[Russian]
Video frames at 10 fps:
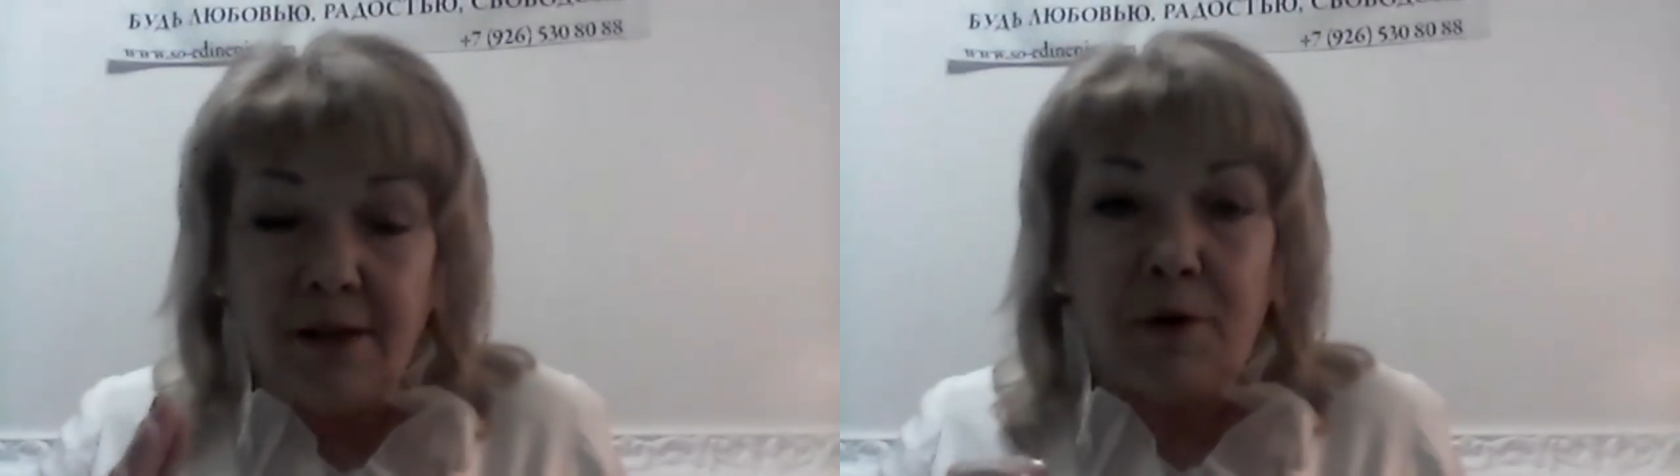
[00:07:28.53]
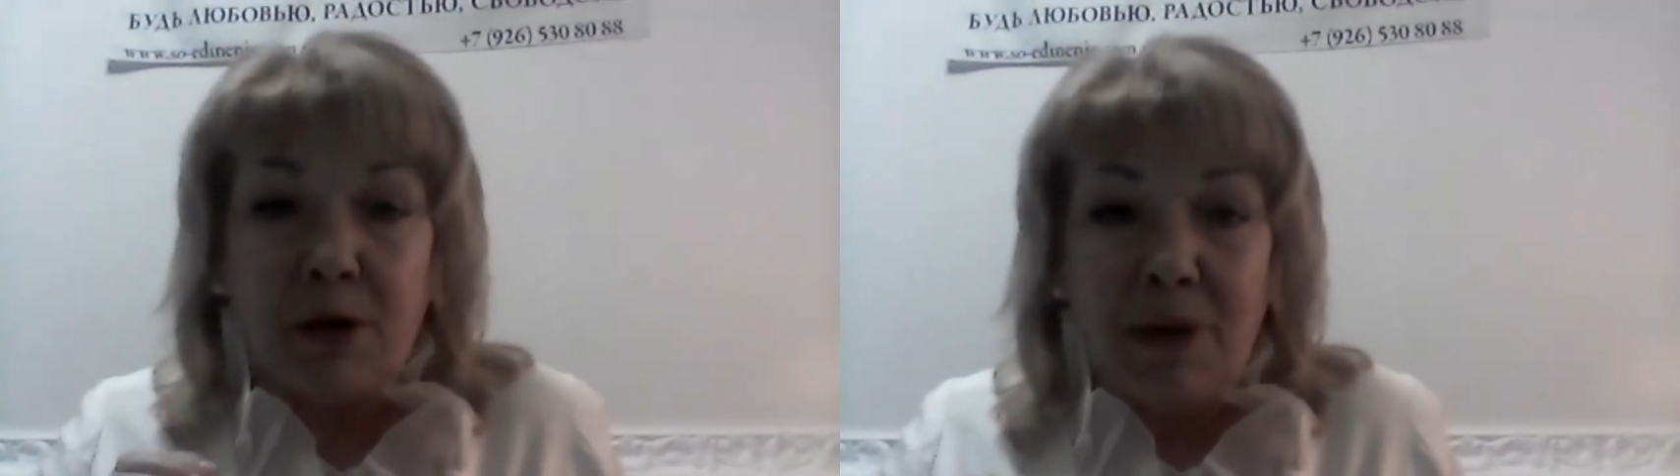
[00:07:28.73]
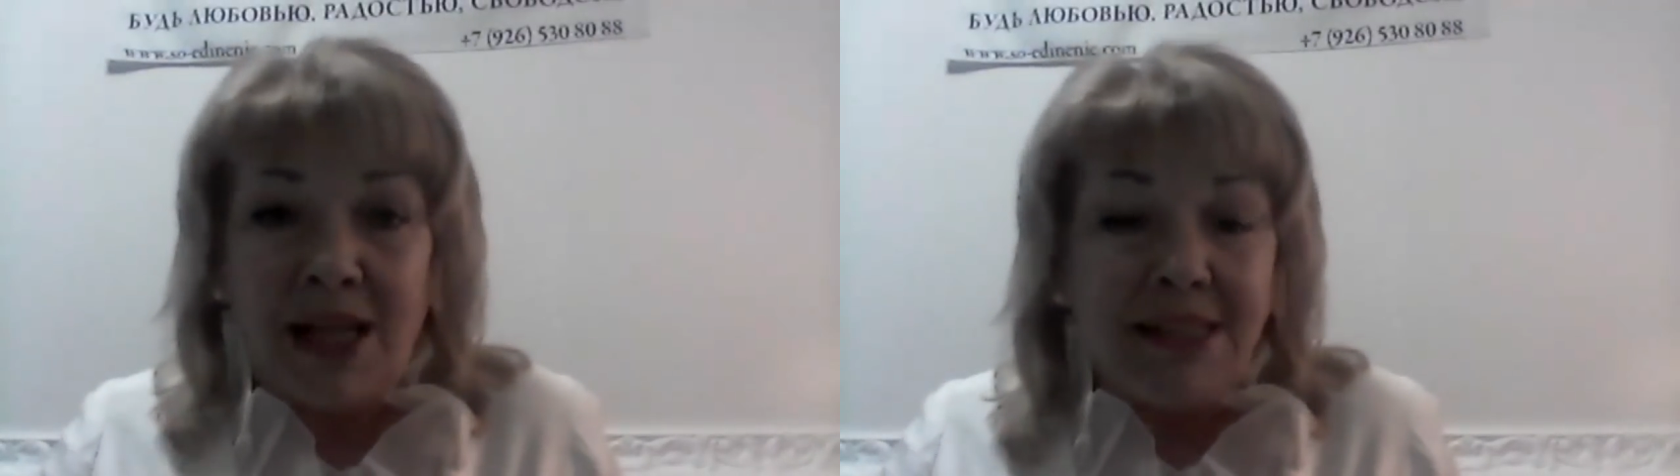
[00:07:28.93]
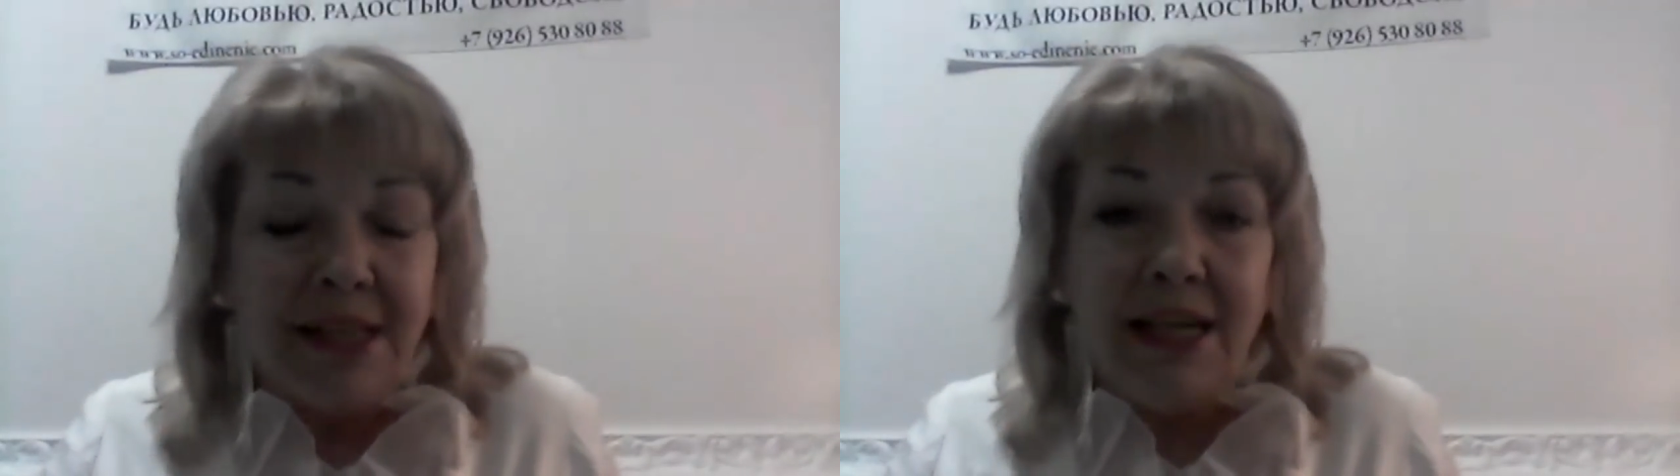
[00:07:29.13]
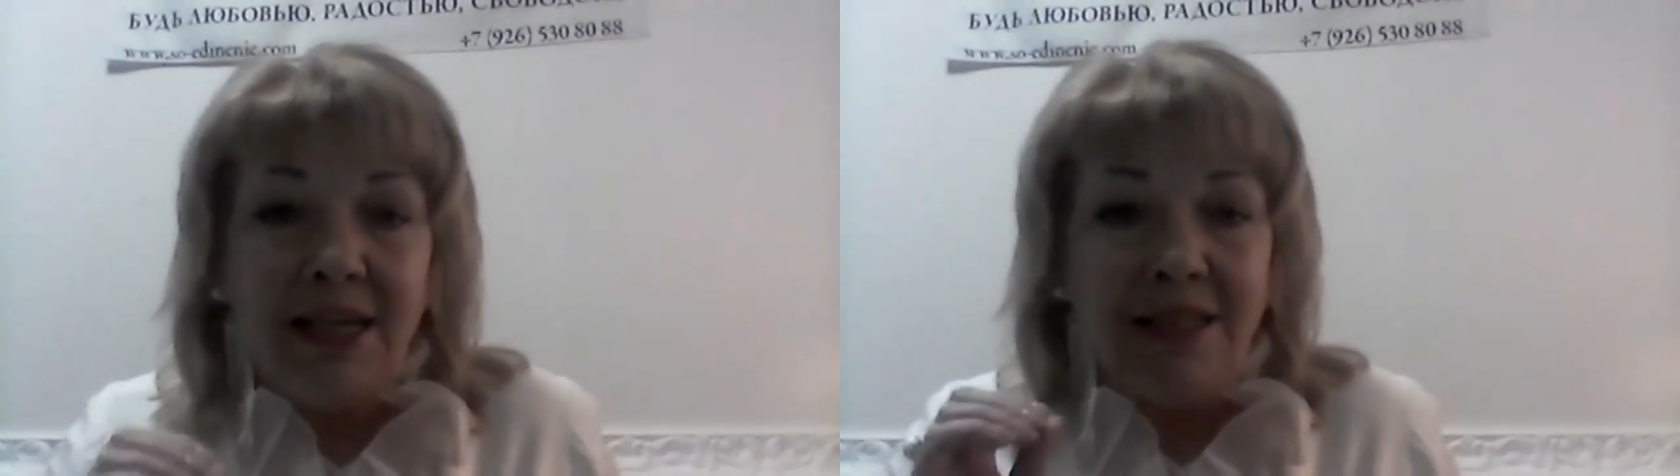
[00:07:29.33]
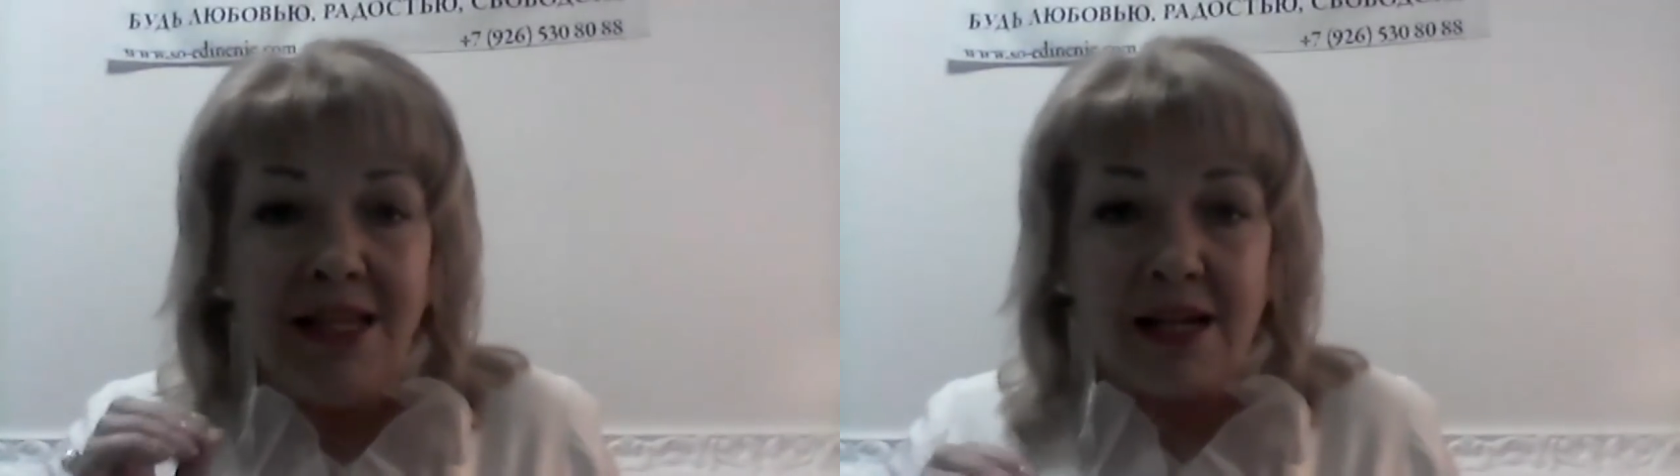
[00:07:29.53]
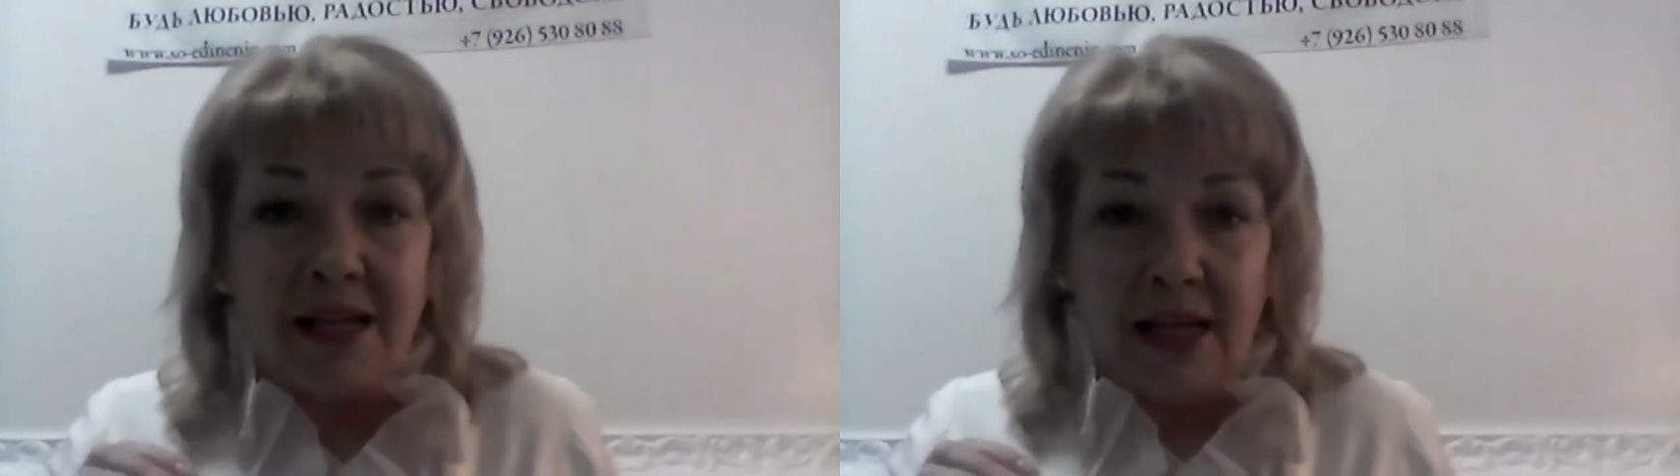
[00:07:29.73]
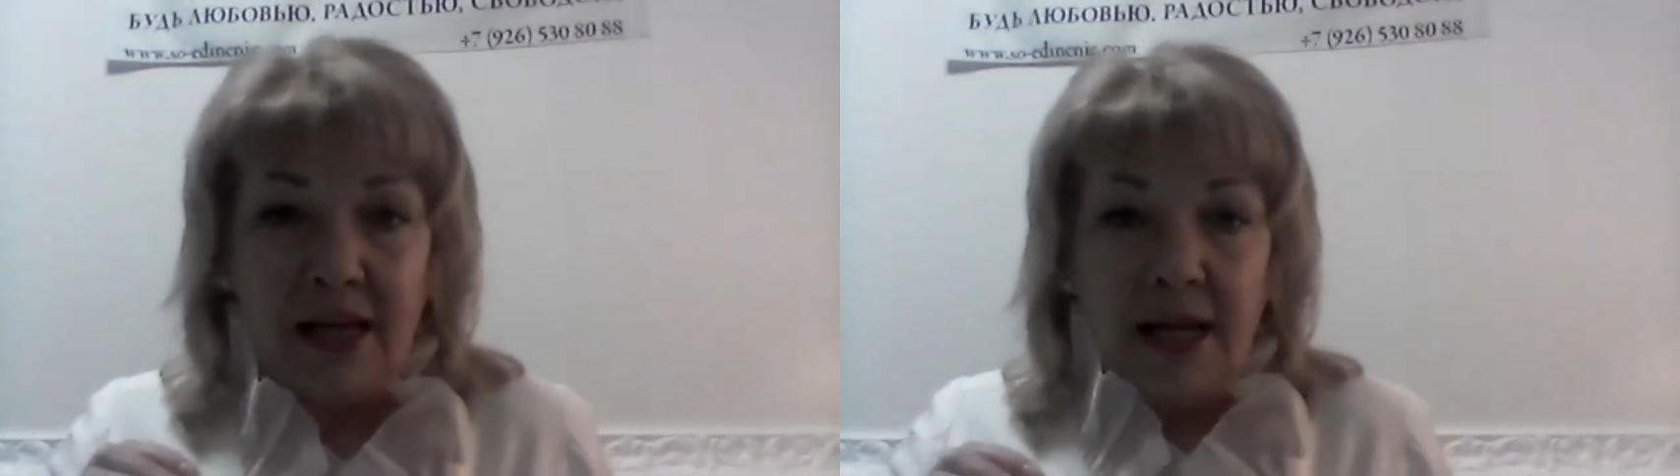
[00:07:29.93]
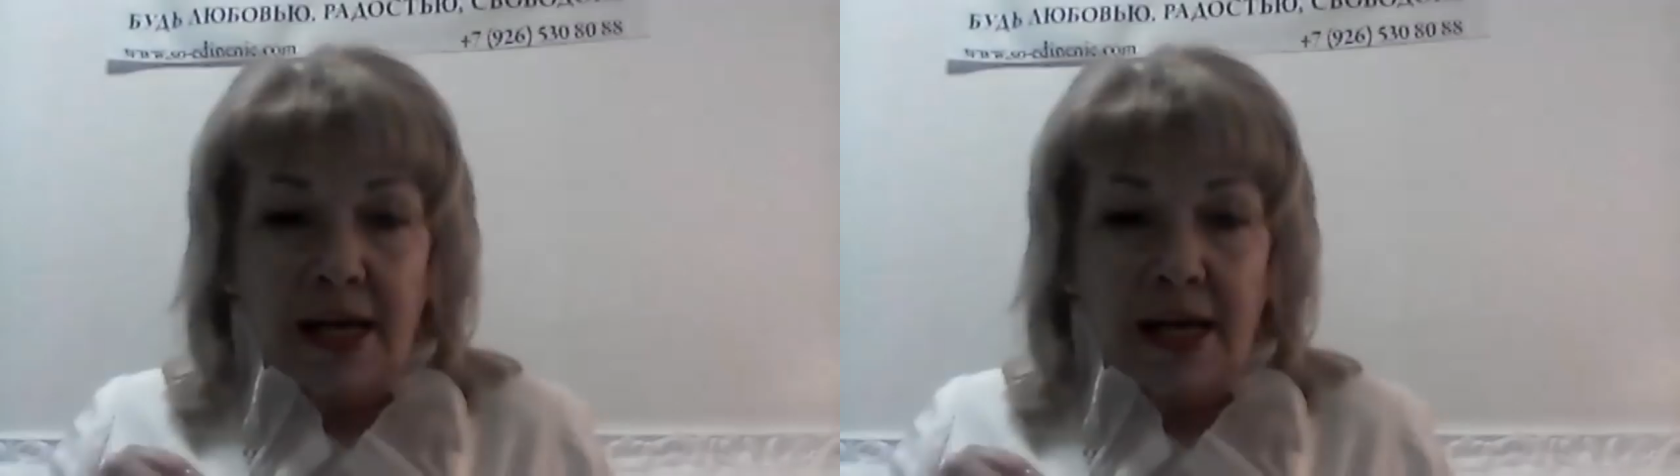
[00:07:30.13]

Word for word: информации и энергии.